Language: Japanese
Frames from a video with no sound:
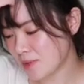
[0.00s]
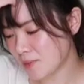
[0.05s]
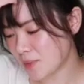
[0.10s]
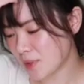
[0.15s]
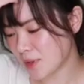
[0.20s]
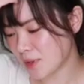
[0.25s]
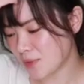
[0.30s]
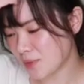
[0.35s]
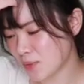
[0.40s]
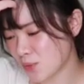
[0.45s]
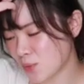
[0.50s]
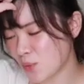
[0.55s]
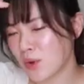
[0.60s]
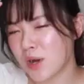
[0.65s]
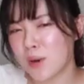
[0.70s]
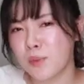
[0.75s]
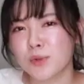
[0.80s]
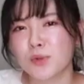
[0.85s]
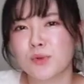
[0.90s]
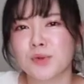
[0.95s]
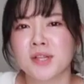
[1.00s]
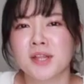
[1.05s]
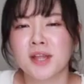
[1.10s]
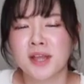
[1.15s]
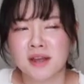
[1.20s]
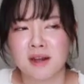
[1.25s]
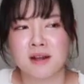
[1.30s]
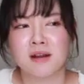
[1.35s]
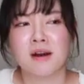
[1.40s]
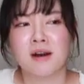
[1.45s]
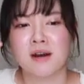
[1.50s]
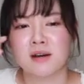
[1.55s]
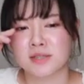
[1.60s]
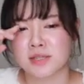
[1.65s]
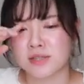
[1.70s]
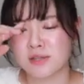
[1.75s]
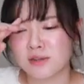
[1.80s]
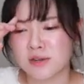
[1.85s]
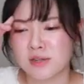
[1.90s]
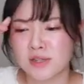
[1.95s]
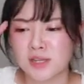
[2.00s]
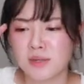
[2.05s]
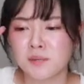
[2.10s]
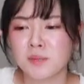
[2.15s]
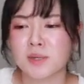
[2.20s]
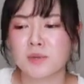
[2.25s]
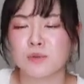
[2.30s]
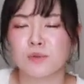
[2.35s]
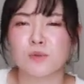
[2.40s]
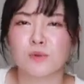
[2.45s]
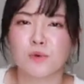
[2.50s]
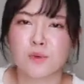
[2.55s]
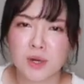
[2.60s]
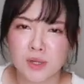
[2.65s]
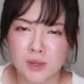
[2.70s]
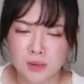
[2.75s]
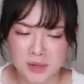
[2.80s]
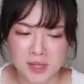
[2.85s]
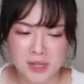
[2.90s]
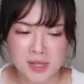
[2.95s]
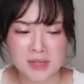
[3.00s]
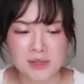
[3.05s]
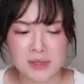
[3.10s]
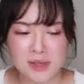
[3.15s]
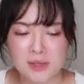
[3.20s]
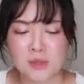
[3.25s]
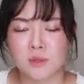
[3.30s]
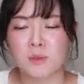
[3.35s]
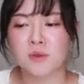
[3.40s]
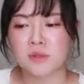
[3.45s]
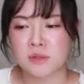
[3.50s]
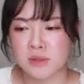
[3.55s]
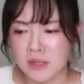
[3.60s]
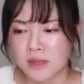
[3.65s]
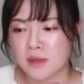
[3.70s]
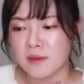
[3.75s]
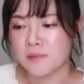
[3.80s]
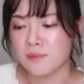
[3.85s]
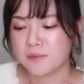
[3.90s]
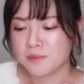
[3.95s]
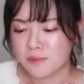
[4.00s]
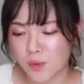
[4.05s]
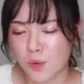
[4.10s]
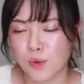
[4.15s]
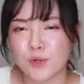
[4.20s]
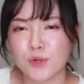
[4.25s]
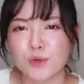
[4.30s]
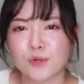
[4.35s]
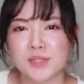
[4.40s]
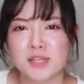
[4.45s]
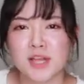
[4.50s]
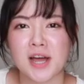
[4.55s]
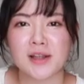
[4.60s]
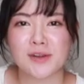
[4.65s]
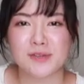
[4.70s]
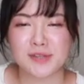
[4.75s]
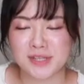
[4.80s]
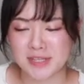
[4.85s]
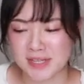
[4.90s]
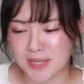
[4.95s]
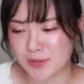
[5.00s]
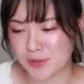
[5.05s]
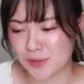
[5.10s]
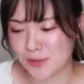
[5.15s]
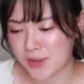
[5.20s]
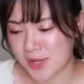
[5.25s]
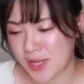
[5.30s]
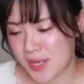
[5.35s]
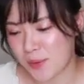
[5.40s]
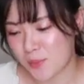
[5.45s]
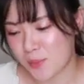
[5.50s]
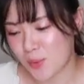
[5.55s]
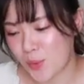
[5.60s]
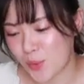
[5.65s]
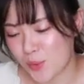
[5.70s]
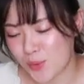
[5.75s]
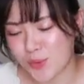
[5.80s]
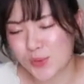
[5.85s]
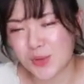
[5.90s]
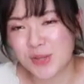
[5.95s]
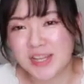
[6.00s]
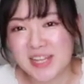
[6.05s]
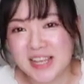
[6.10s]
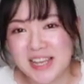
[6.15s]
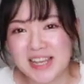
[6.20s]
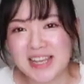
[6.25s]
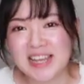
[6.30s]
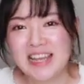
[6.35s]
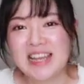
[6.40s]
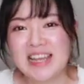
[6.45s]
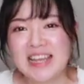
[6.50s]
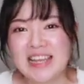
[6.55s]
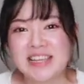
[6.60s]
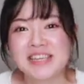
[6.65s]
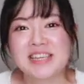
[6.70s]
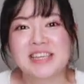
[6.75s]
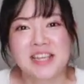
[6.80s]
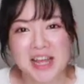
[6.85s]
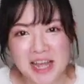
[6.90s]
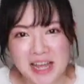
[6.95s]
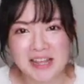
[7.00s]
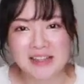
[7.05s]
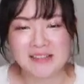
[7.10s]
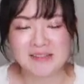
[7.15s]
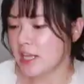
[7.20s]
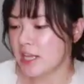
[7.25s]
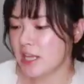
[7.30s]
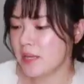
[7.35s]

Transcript: まあ動画も撮りたいから、さすがに今だと動画撮れないなって思って保留してあるんですけど、もう本当に行きたい。